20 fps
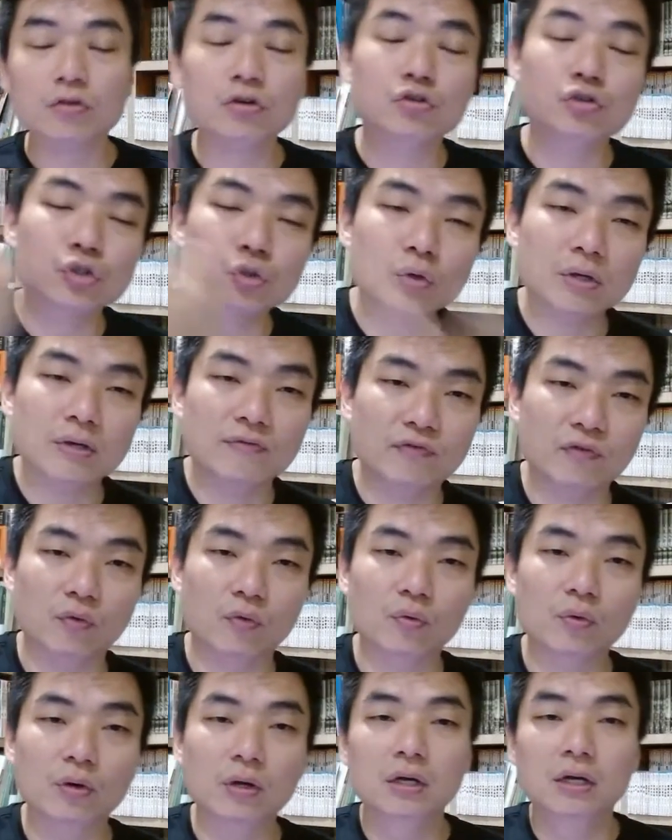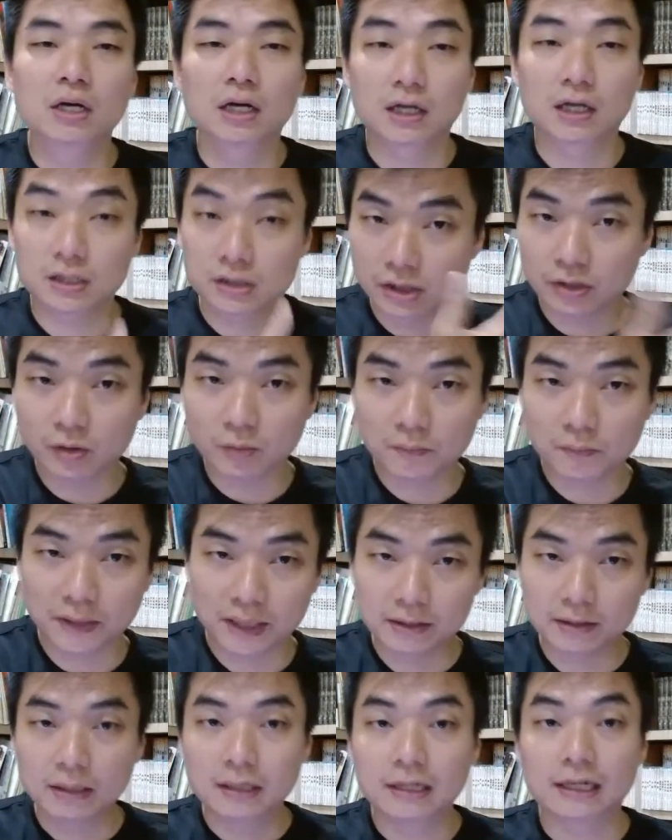去说服啊陈洪
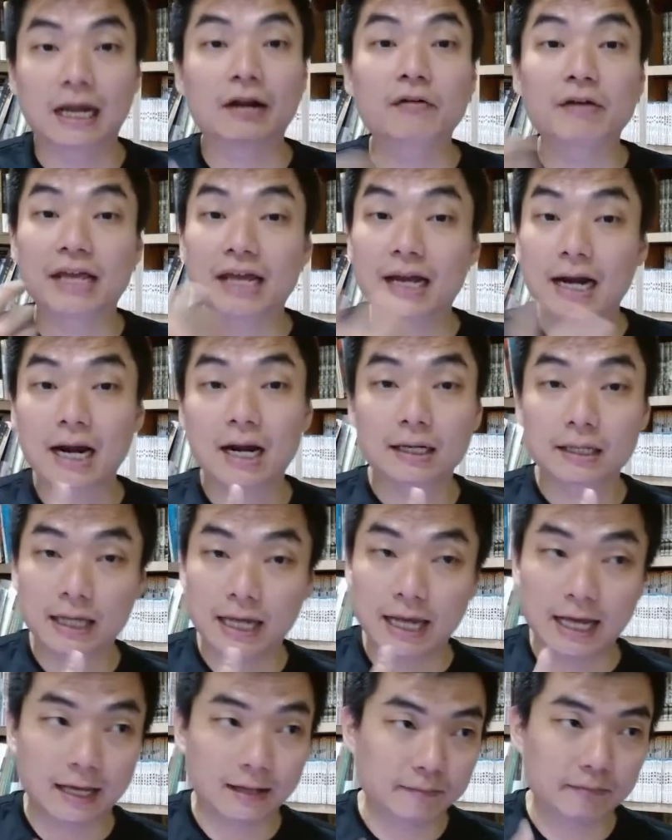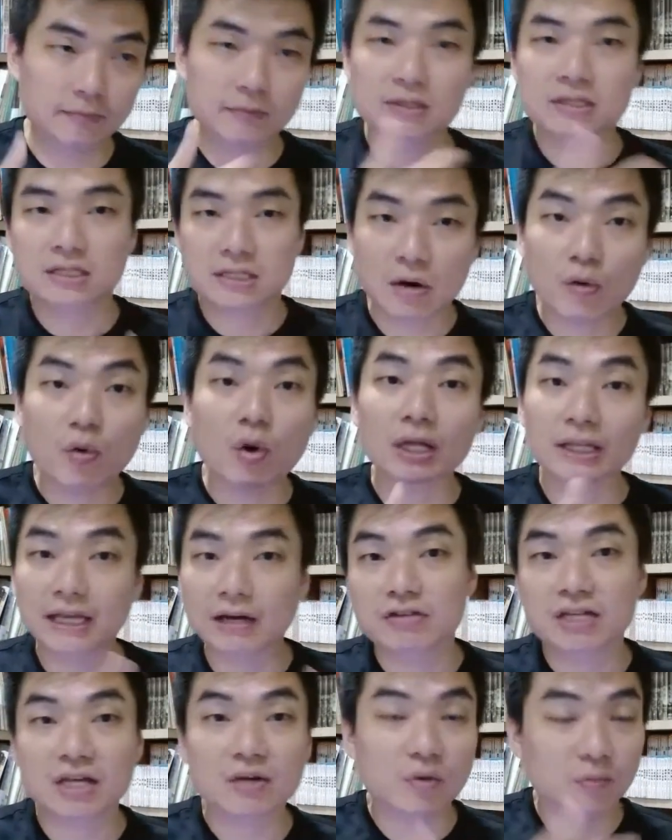兵，然后也让也交换
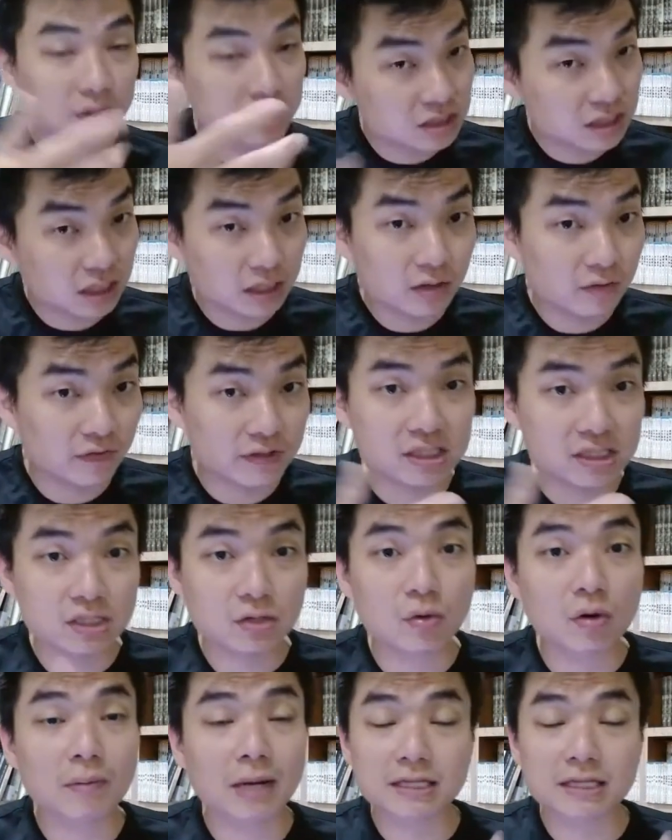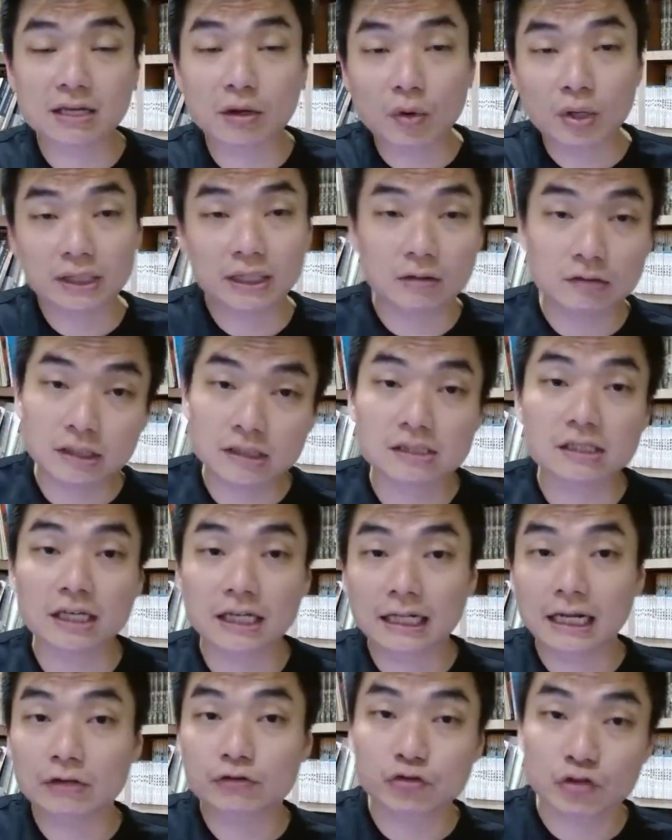条件。我们之前有分析过嘛，交换条件是
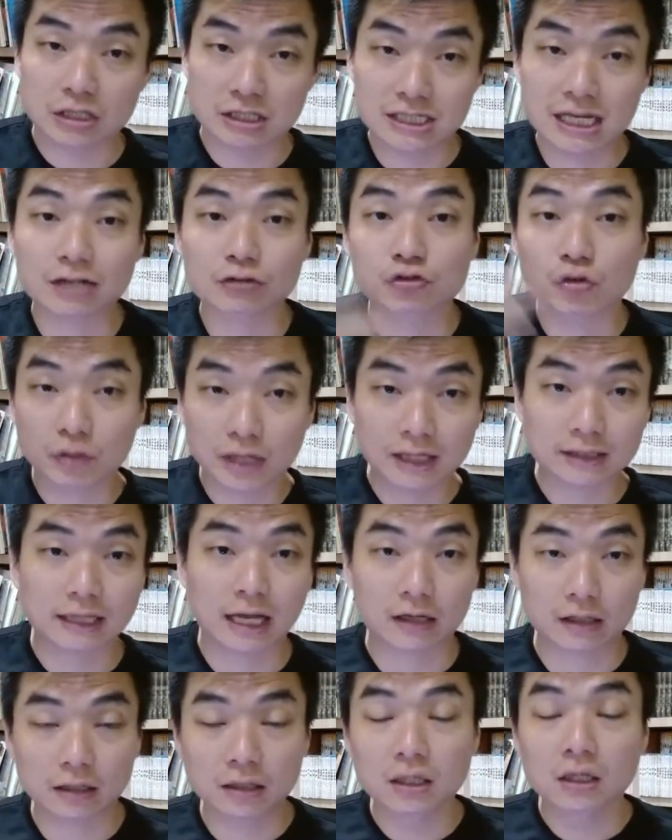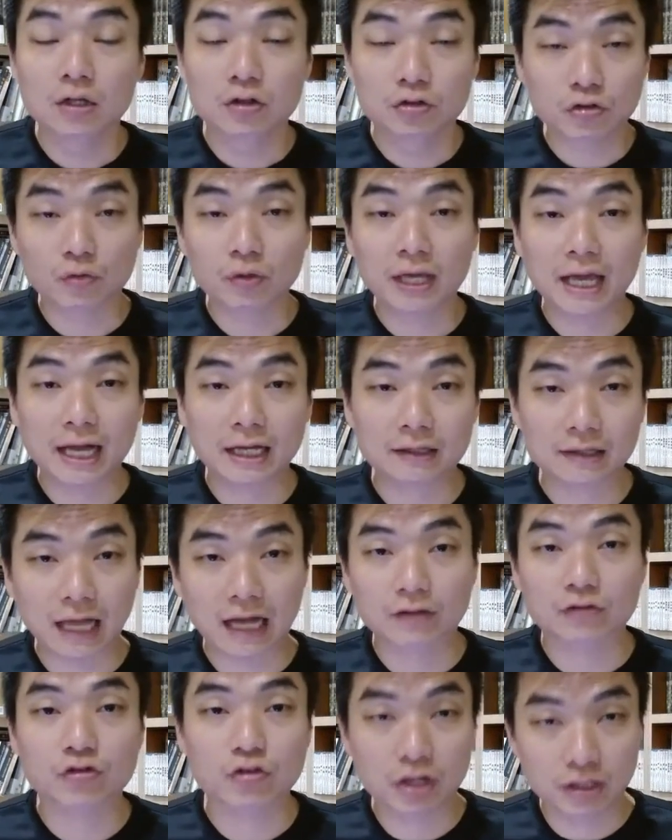给他选上中央党中央
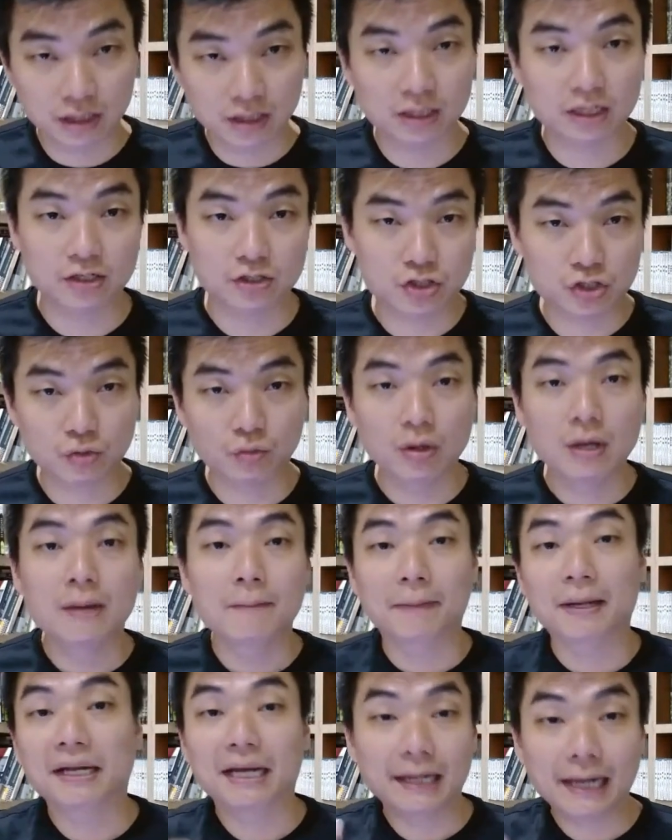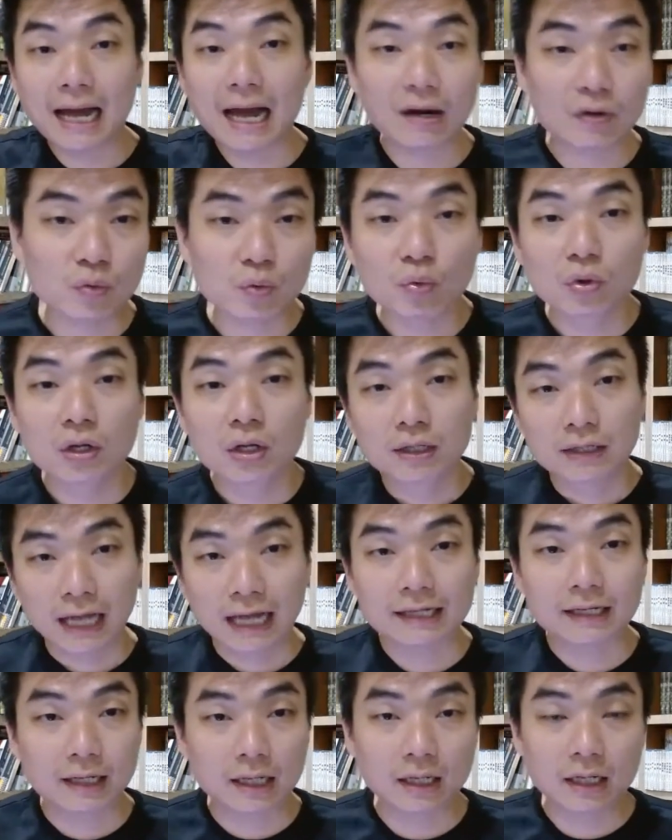党选的领袖，把他纳入
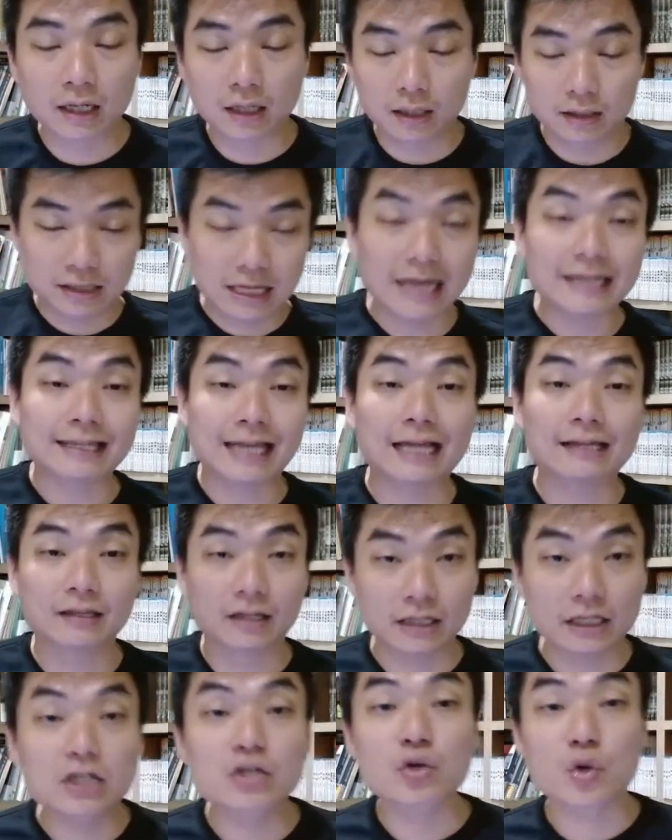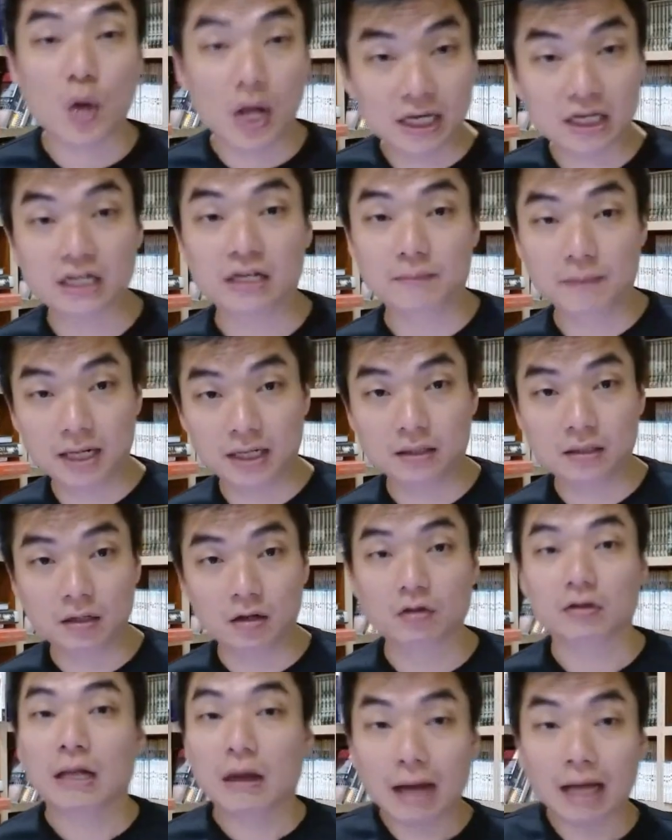他的呃菜单的议员里面
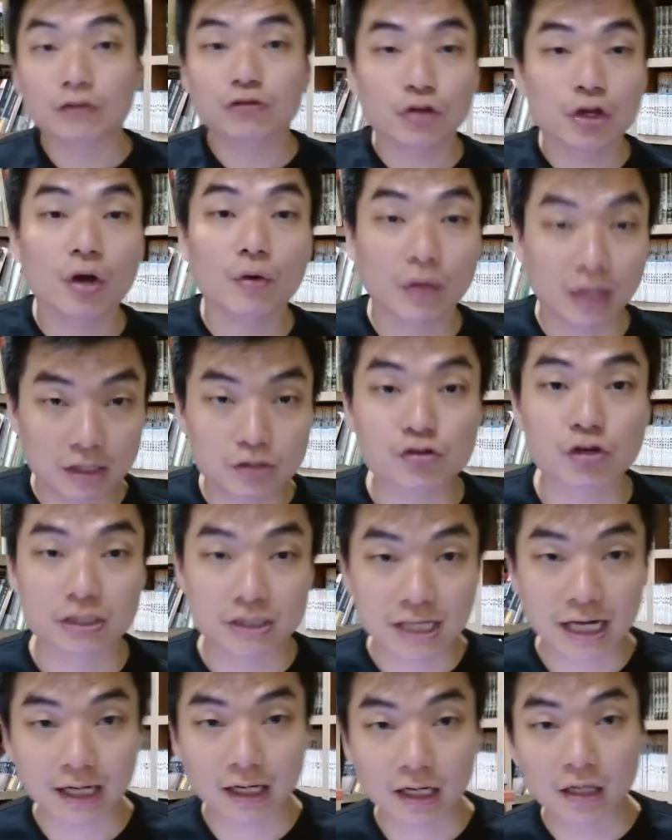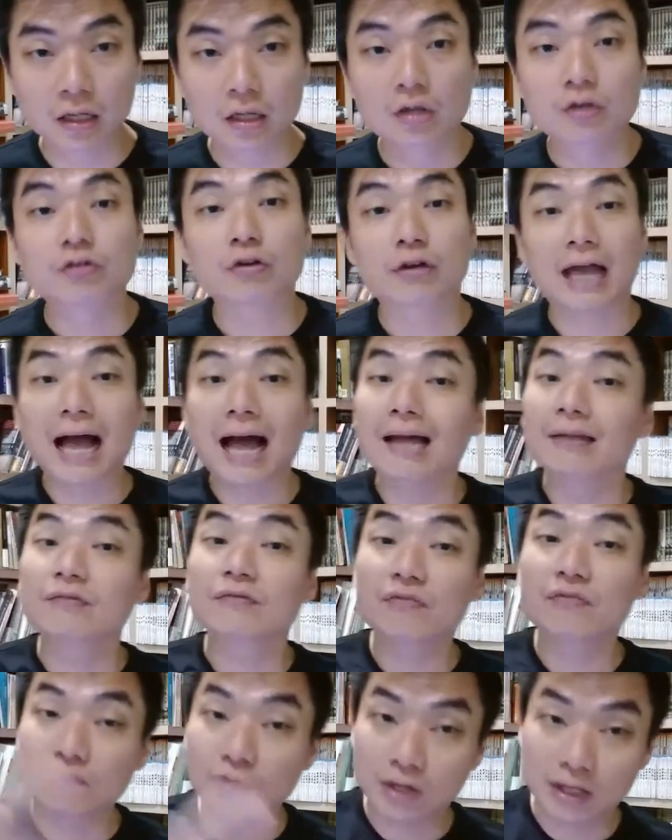哦，然后他最后也选上了，所以
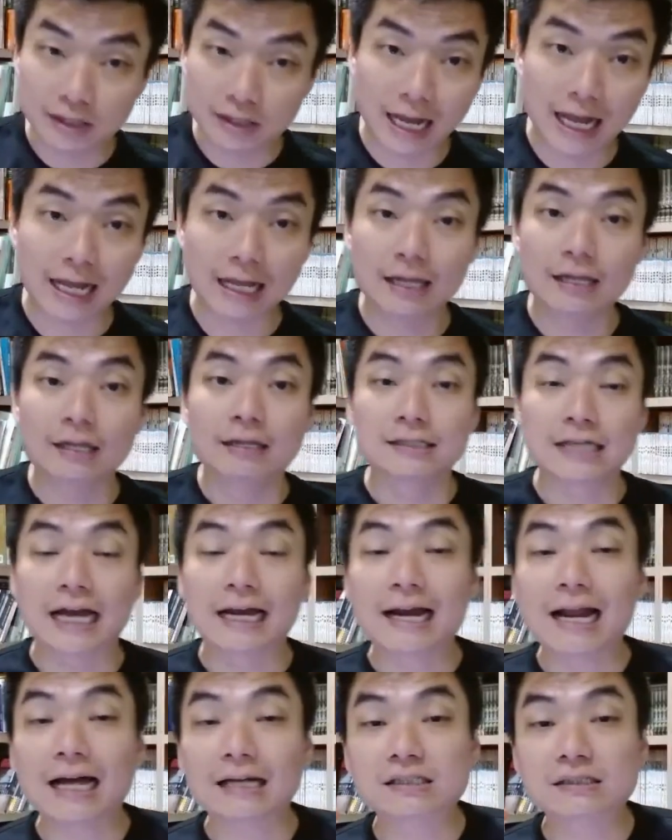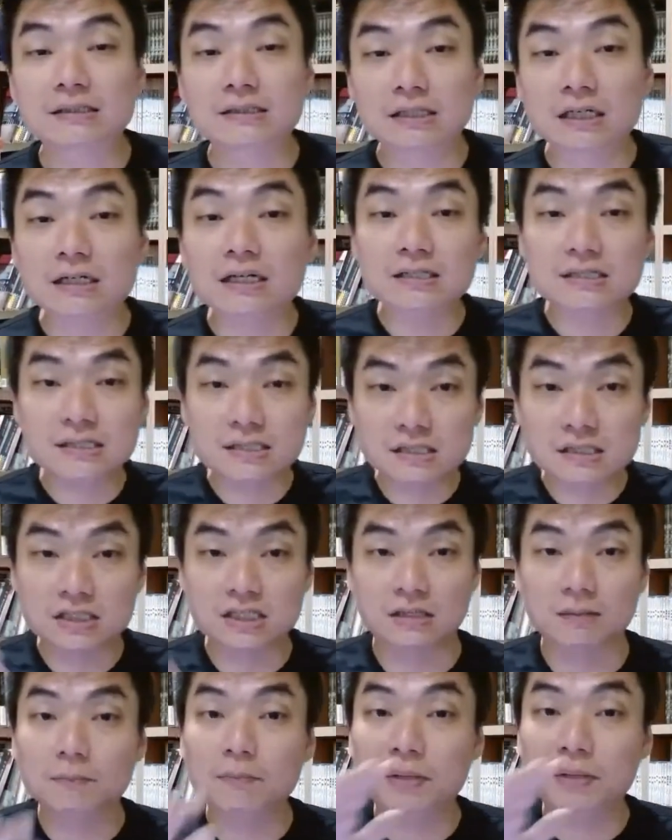安抚了他，才让这个事
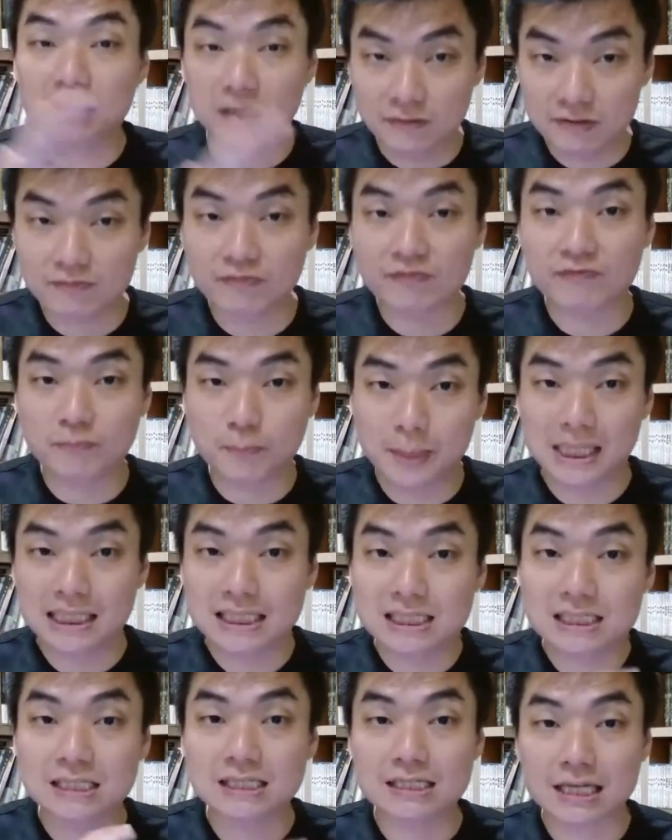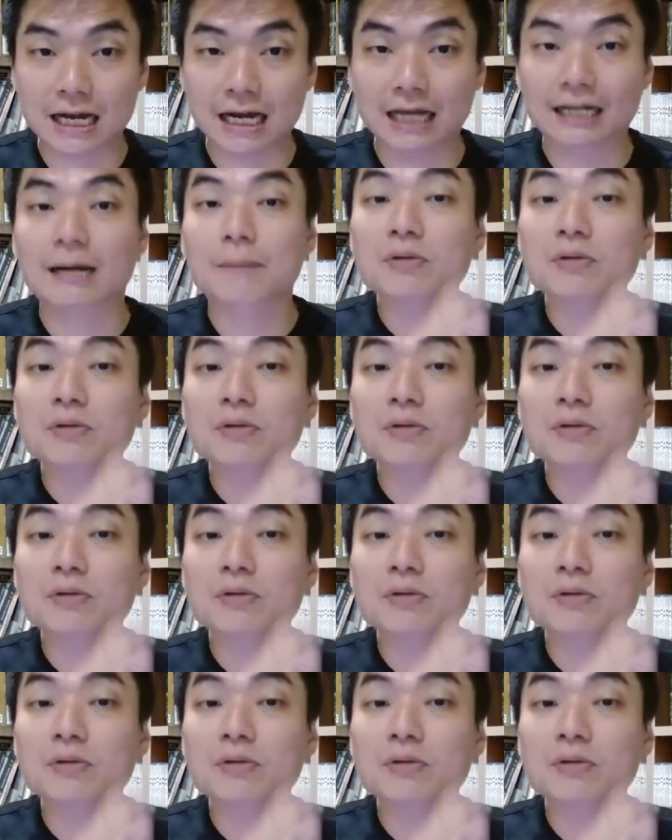情平平息下来。